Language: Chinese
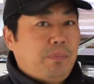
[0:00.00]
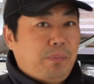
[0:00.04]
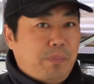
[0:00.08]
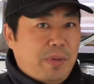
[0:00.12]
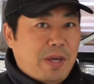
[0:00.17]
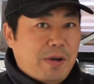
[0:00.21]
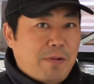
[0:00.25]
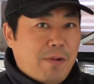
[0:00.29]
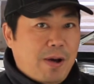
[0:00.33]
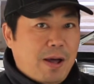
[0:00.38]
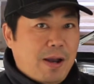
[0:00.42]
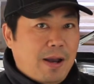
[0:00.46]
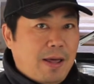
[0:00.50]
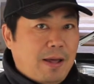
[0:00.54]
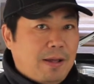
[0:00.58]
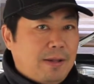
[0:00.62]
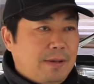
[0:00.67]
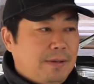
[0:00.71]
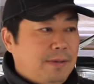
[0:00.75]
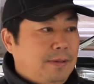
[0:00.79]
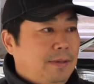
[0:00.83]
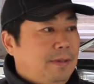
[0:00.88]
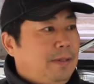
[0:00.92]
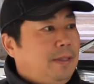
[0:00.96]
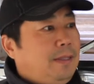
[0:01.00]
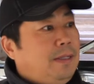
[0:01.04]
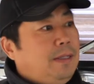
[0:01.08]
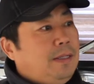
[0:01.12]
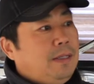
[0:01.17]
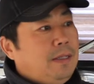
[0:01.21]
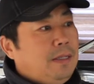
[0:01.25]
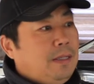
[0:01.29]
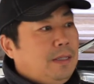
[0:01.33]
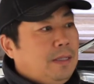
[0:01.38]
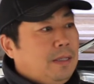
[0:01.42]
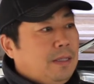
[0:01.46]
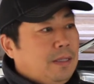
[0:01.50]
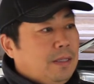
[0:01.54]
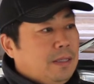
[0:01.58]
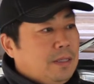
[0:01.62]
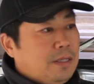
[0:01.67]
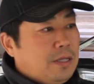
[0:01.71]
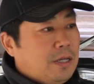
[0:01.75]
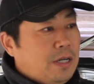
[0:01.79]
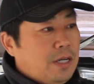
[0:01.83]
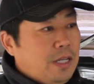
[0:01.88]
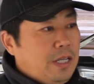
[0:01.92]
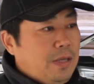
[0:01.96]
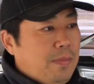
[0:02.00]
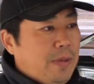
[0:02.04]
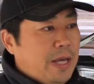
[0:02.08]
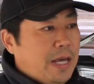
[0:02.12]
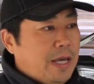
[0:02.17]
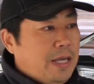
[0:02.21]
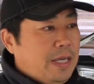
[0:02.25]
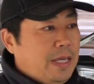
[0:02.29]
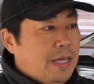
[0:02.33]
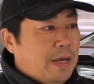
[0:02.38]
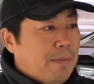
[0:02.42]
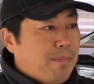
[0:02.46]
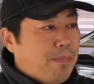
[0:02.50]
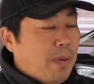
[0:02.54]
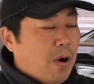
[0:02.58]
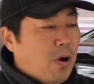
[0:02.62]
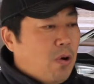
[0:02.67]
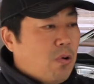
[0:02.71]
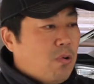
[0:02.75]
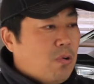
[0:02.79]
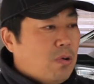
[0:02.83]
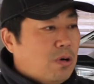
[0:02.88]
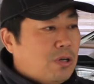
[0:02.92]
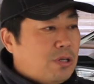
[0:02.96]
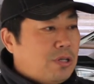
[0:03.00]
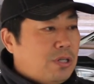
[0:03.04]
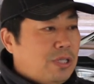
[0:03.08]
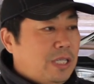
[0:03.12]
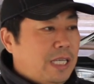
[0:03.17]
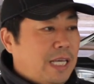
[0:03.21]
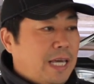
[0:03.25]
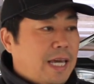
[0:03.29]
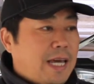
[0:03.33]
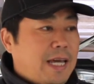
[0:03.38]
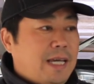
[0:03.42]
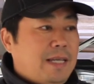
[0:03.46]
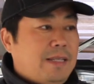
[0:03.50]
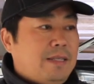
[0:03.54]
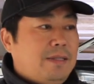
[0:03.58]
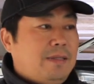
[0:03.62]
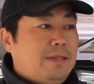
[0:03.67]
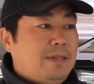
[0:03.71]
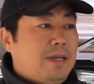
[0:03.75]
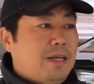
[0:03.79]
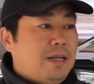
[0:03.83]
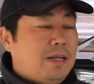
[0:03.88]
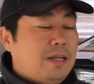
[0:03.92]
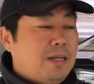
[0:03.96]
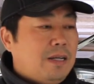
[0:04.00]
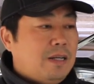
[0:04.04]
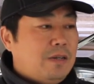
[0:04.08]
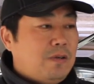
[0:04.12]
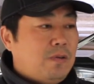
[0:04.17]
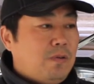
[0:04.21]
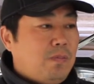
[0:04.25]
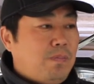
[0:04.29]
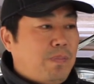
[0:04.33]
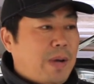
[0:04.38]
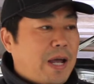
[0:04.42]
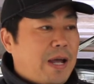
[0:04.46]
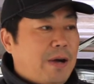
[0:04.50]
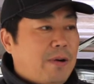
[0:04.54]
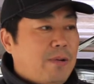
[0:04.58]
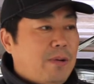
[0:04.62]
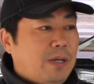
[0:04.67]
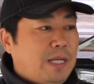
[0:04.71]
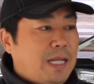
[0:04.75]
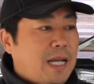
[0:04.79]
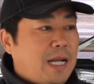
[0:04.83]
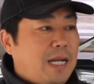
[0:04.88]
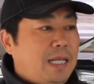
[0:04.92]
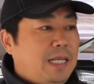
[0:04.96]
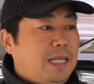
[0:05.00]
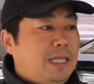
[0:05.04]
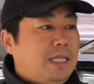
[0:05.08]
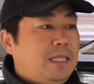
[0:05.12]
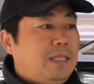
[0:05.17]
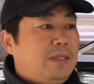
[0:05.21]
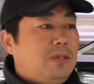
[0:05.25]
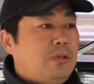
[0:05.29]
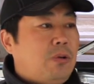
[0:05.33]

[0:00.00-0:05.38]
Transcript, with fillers: 别忘了，这里面也包括之前在各种百货店里